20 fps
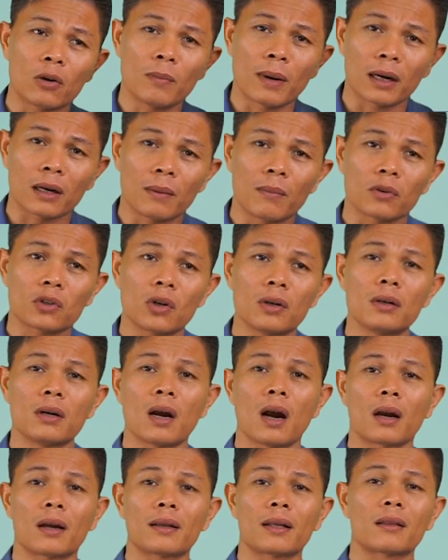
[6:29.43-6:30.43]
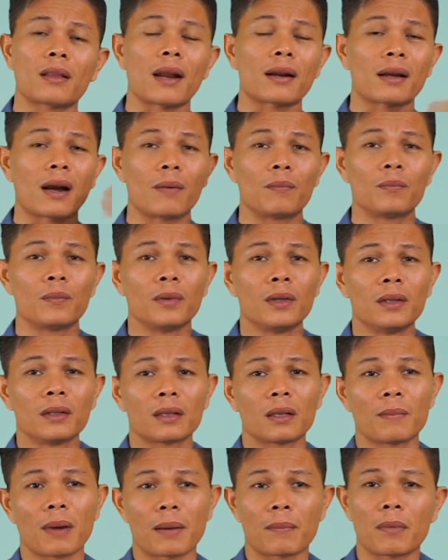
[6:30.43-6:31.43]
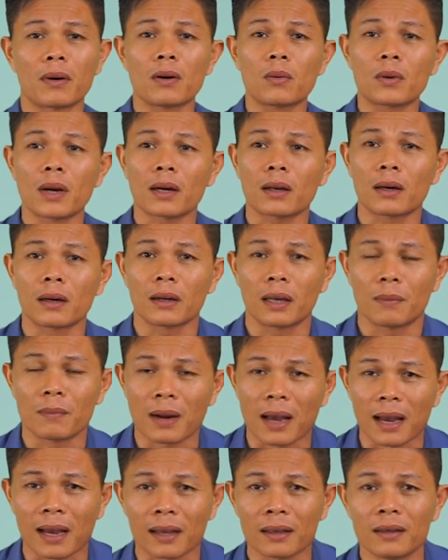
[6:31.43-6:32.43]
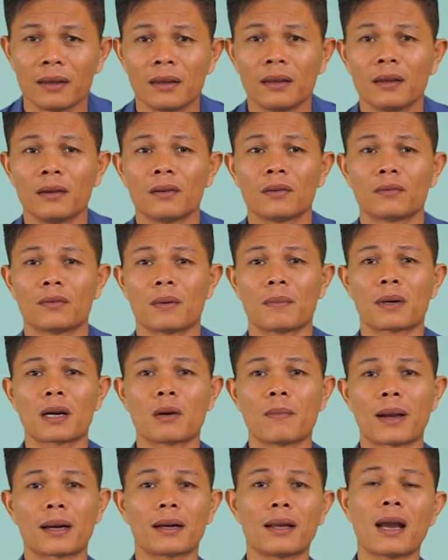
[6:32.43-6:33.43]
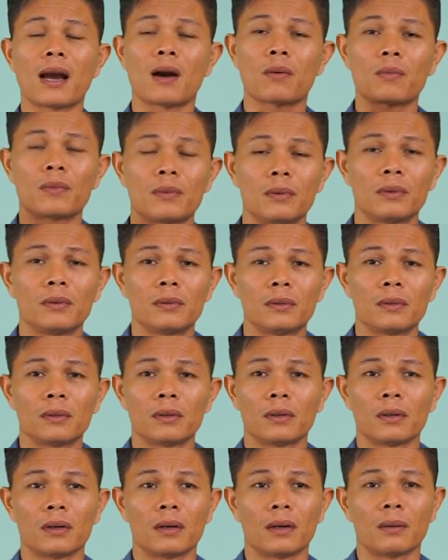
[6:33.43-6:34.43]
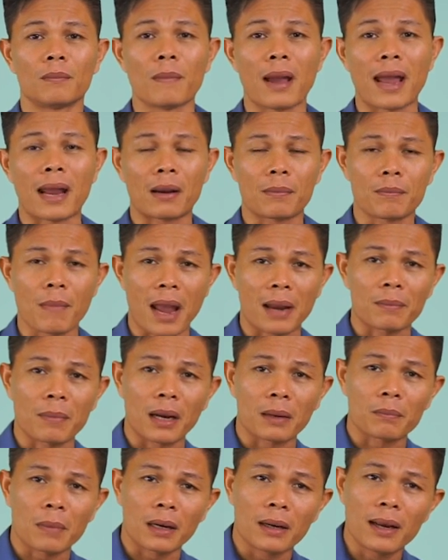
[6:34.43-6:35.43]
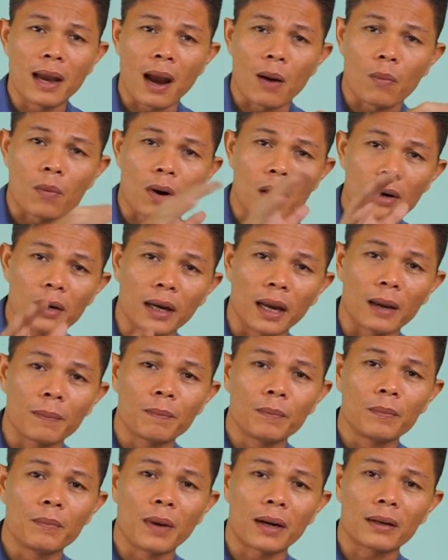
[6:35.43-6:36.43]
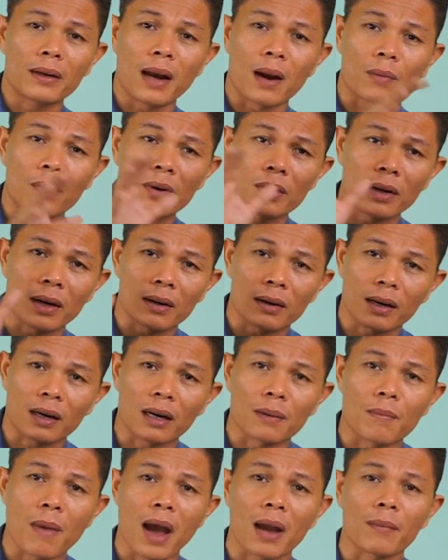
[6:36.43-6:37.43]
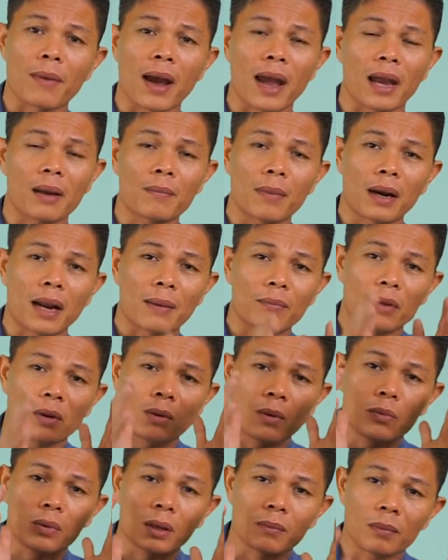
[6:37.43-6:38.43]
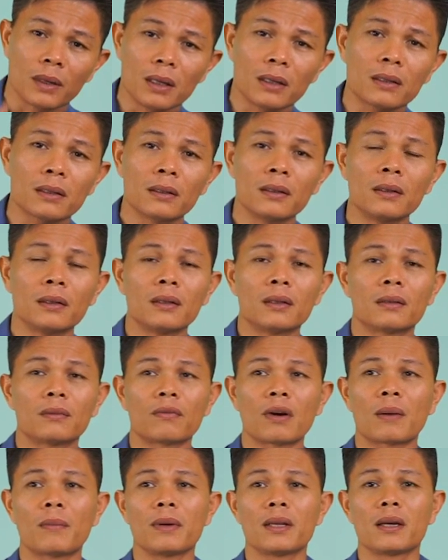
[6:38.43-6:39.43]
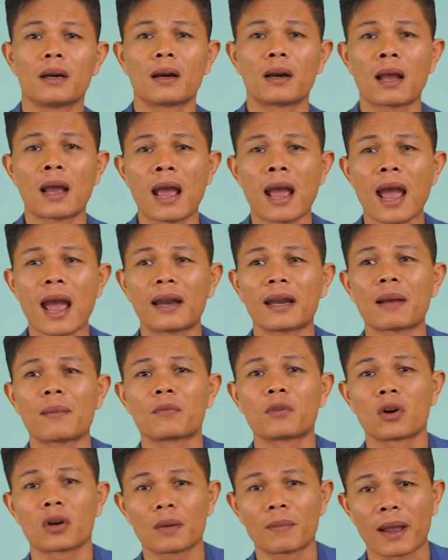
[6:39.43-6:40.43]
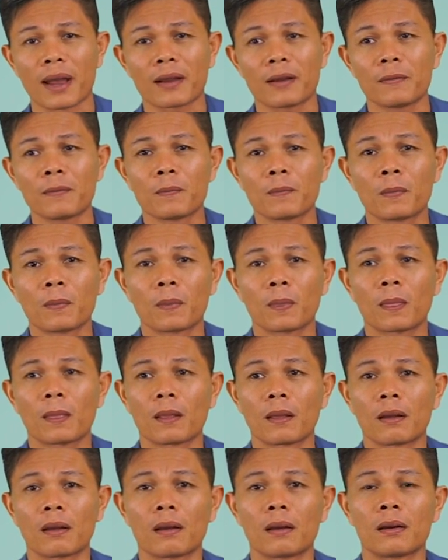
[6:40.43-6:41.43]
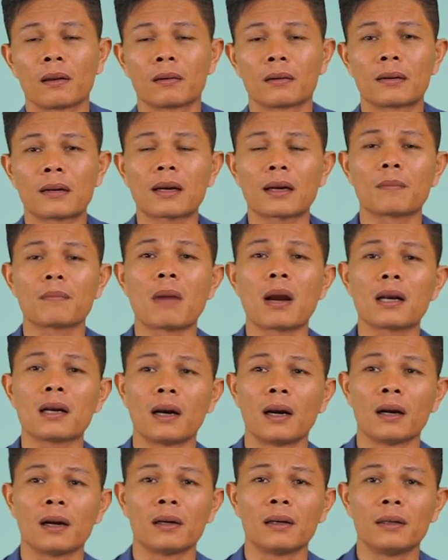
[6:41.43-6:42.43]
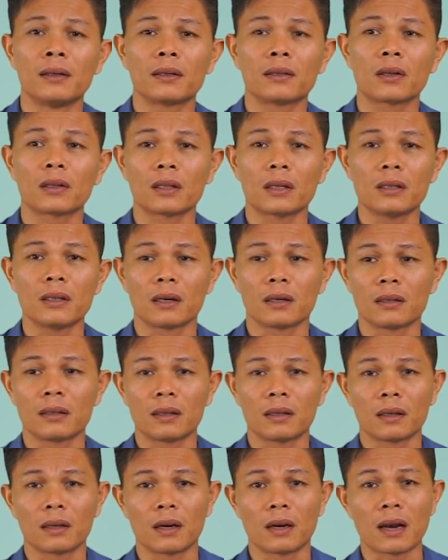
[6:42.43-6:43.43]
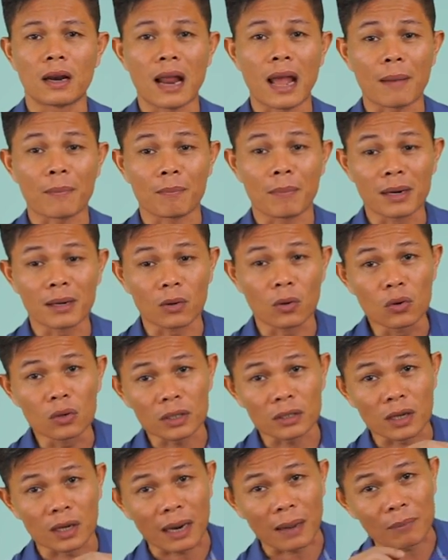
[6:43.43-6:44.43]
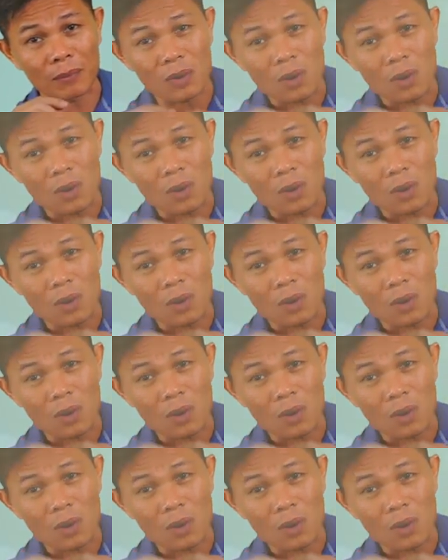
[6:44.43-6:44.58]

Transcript: của mình có một số người họ kinh doanh thành công thì bạn mới đúc kết kinh nghiệm lại và bắt đầu bạn đi học à, bạn bạn bạn bạn đi học khởi nghiệp bạn đi học kinh doanh rất là bài bản mà làm theo đúng từng bước và bây giờ là hai năm rồi các bạn à, rất là bất ngờ cho tới giờ à, làm bánh cuốn tại sơn làm